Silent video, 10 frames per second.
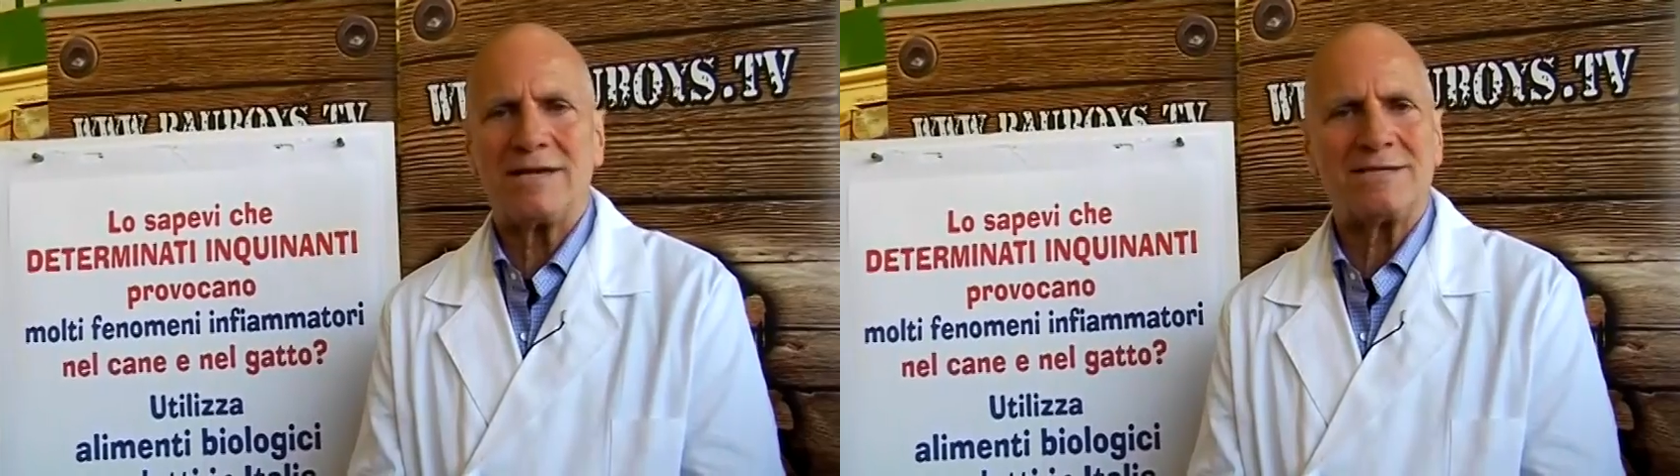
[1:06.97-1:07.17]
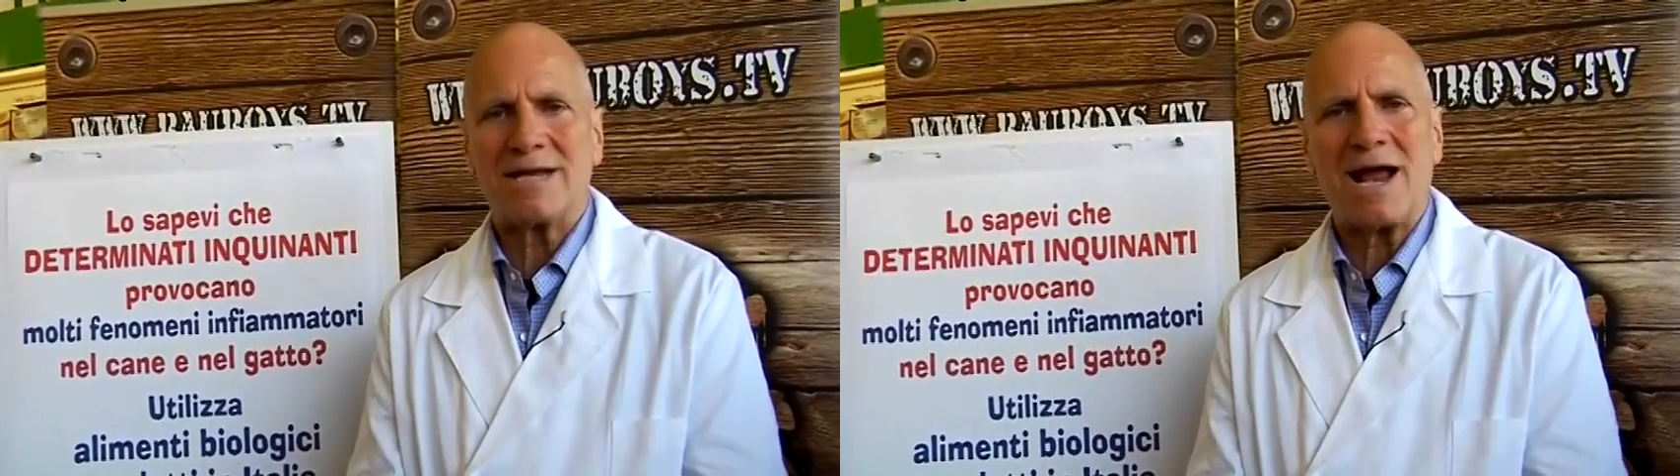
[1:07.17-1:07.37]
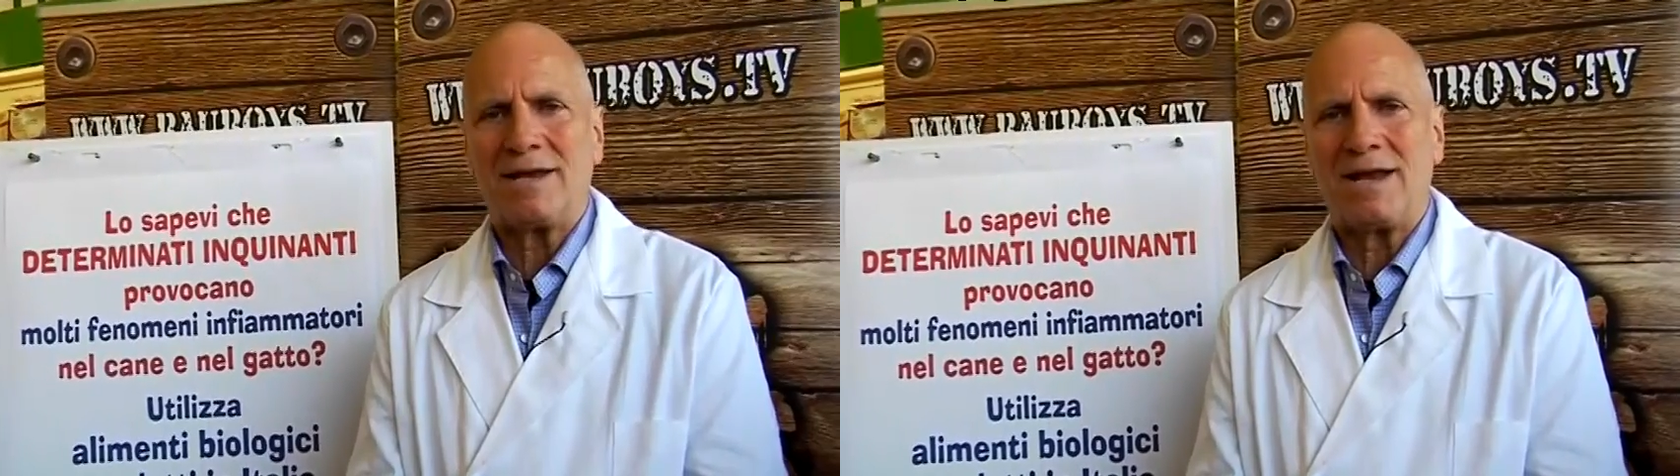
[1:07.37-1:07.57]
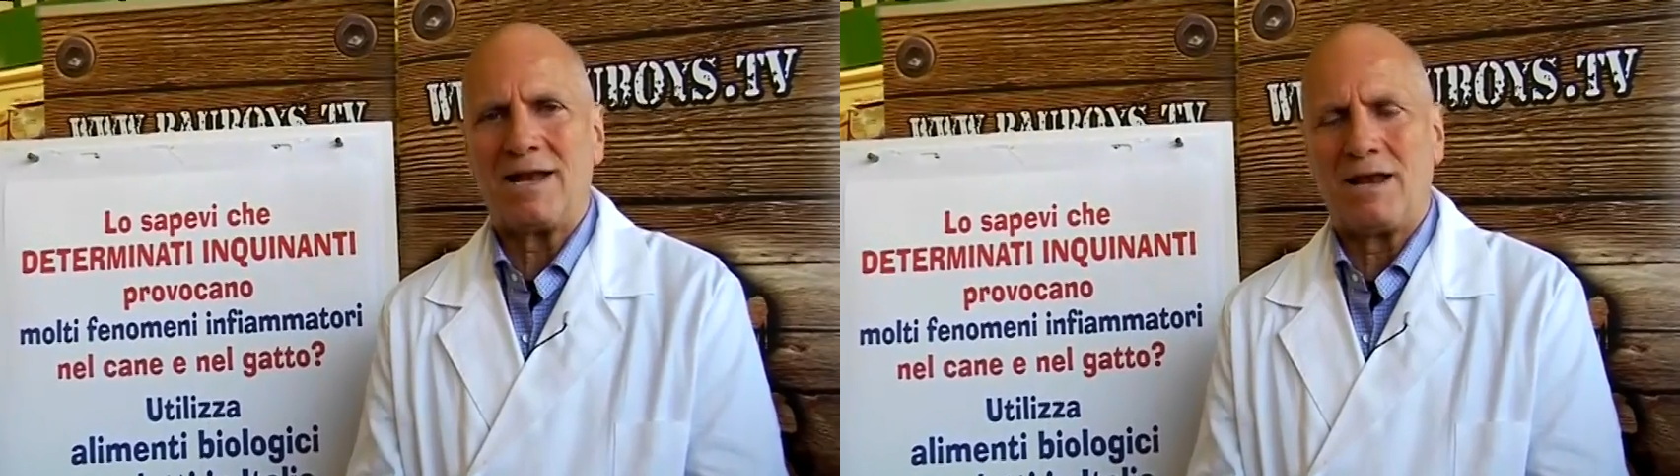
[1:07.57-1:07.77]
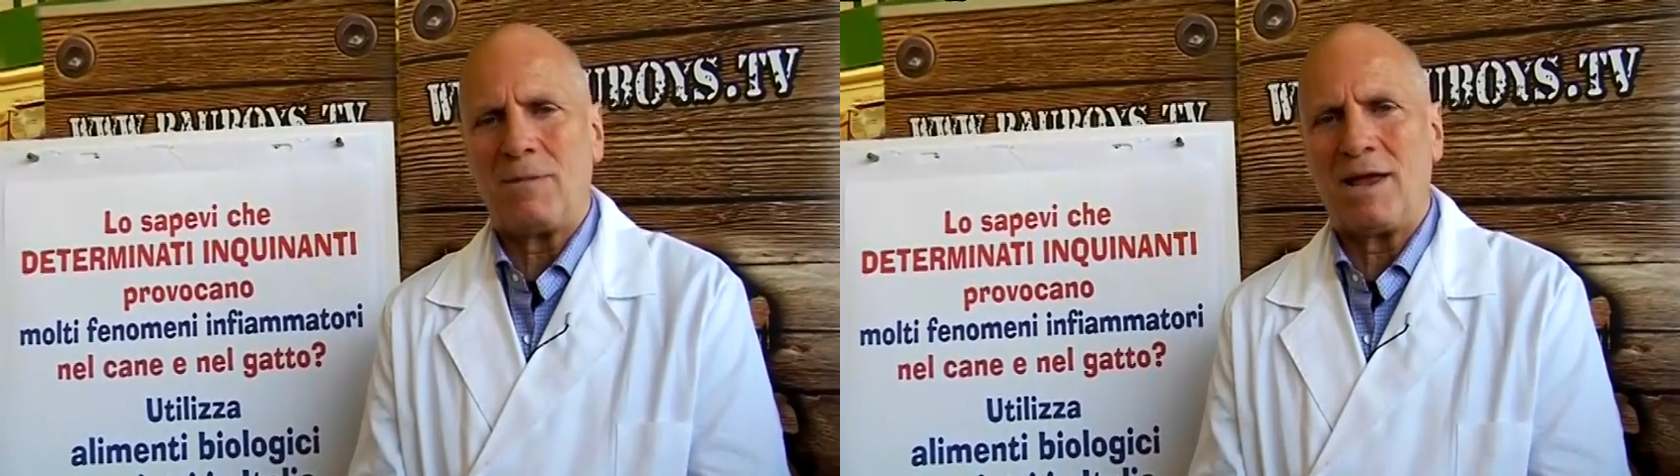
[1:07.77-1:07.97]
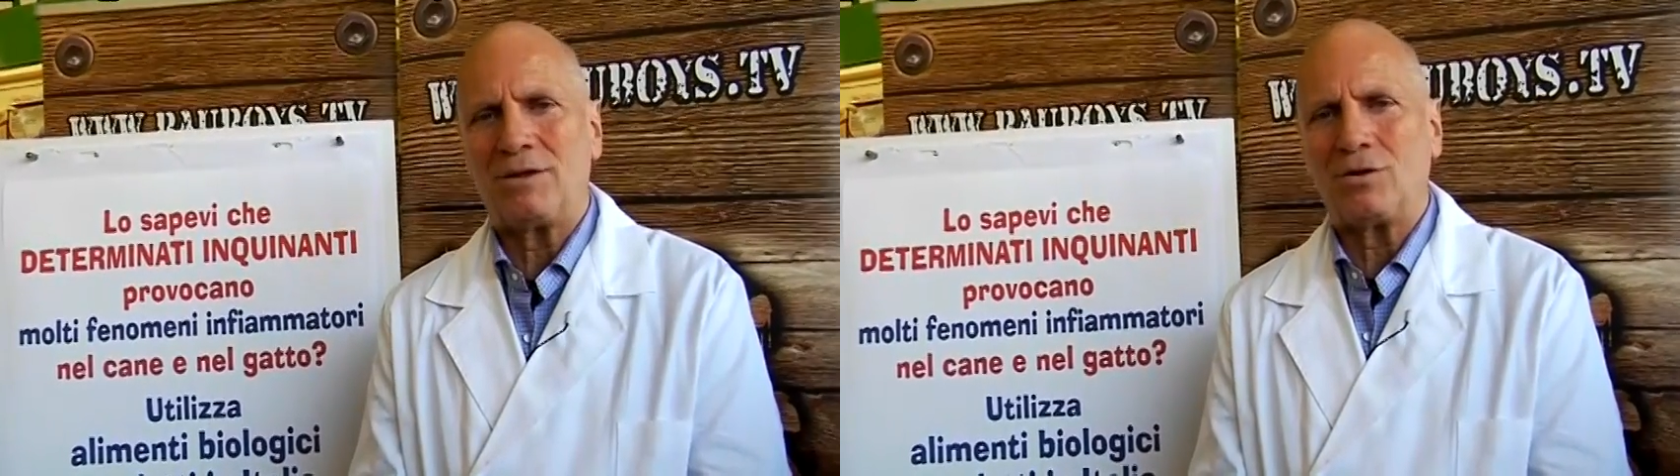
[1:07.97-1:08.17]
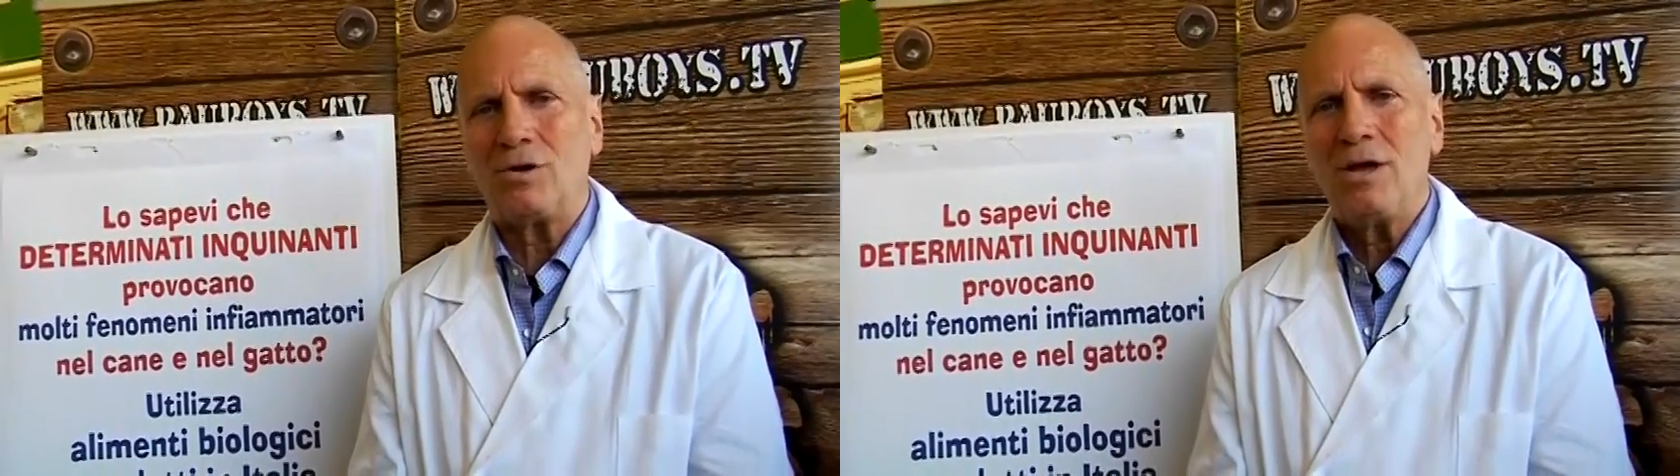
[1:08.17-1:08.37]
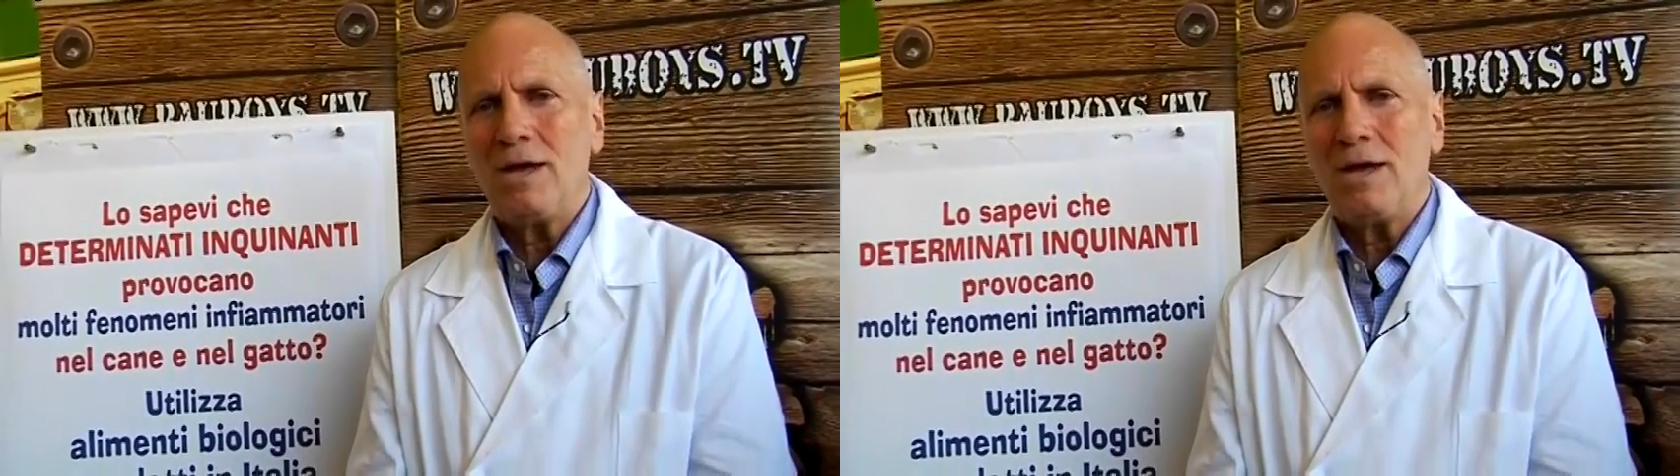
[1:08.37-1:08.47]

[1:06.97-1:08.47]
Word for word: estranee all'alimento,